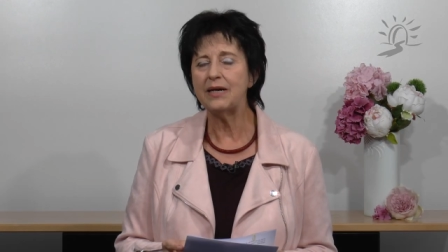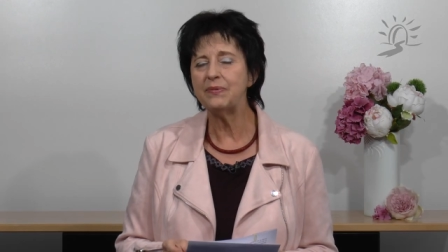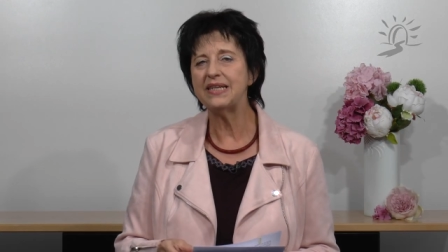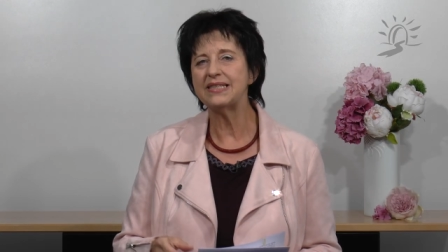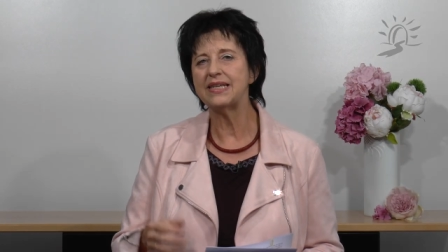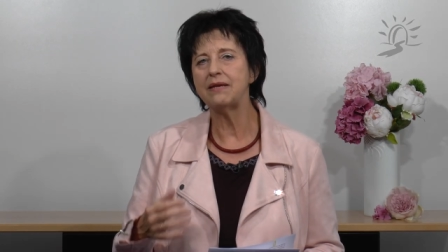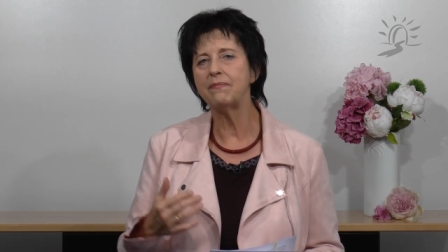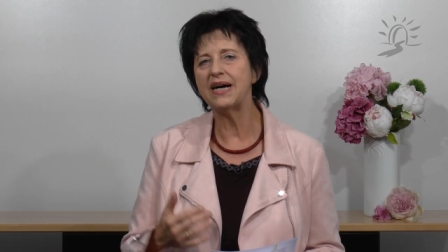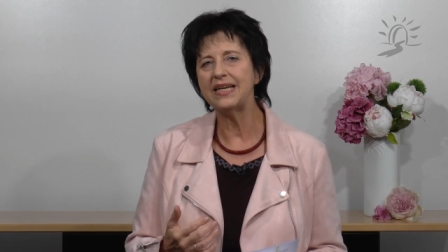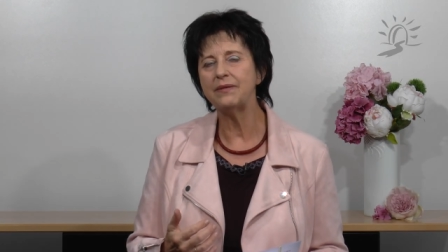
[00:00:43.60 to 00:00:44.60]
habe das in
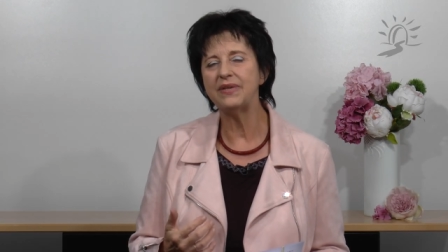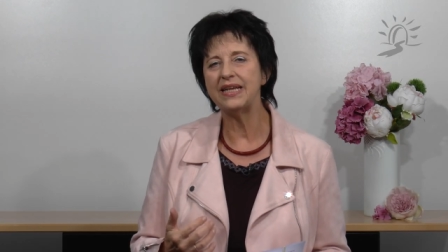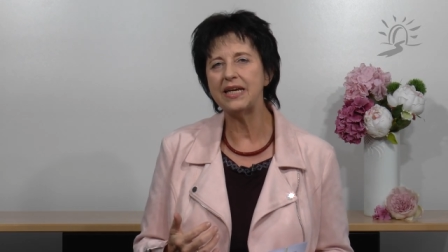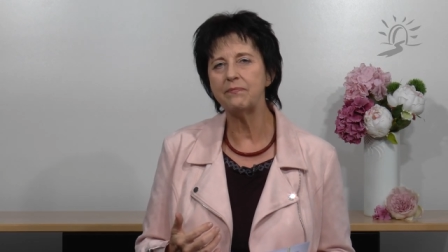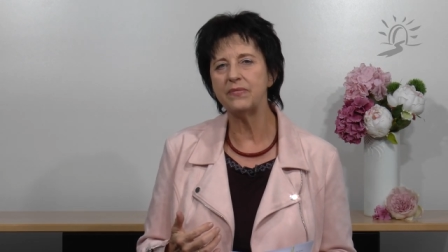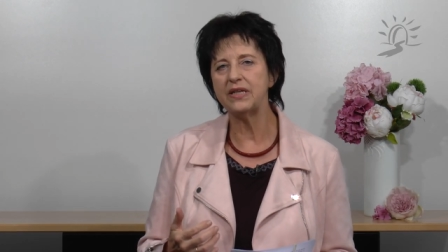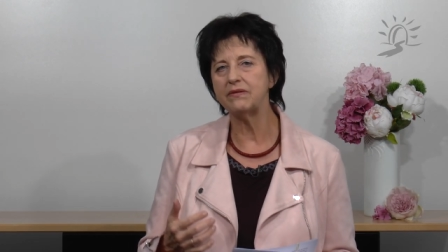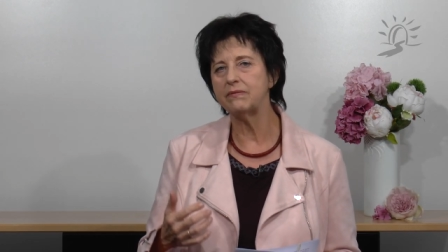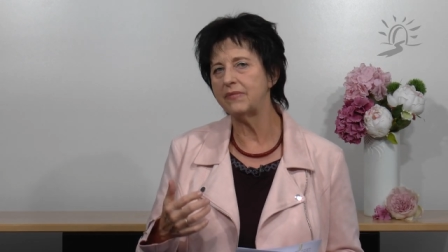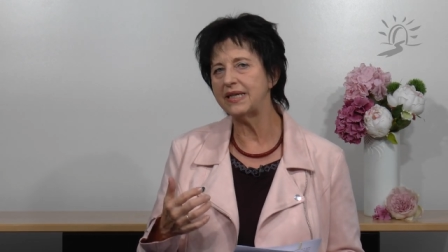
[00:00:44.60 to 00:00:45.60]
meinem Leben
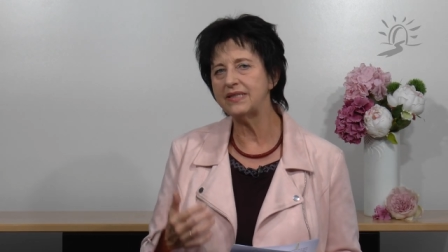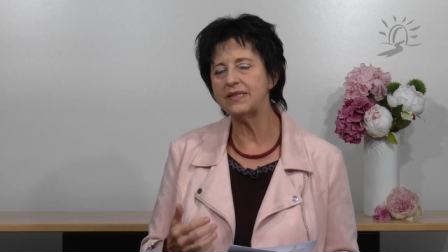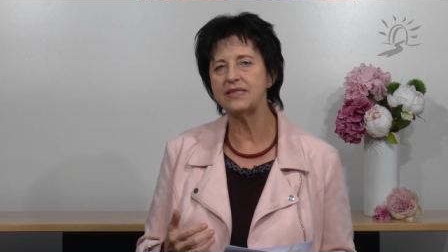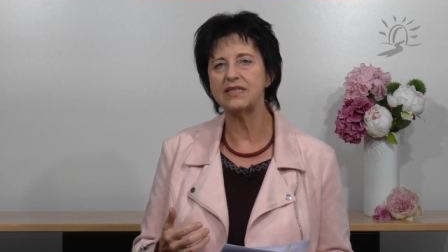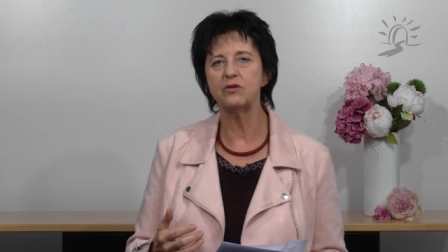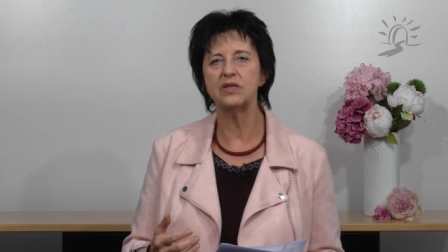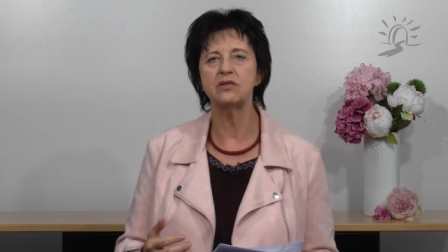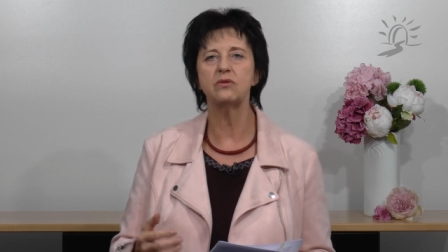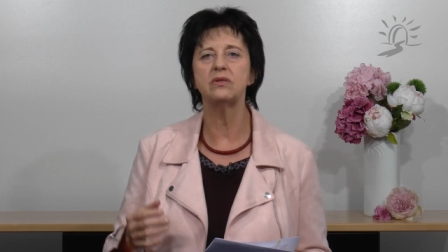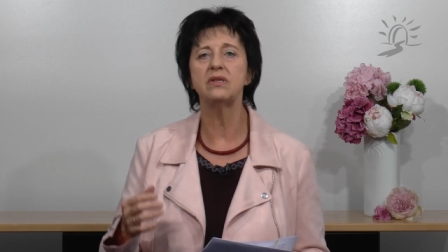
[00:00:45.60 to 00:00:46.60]
in manchen
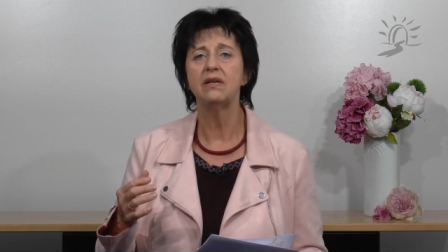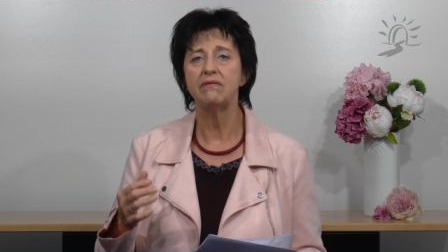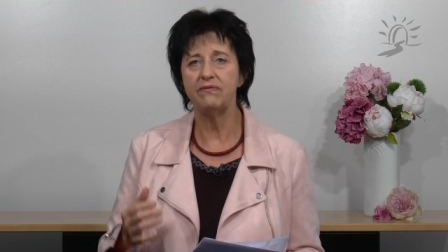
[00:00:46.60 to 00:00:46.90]
Situationen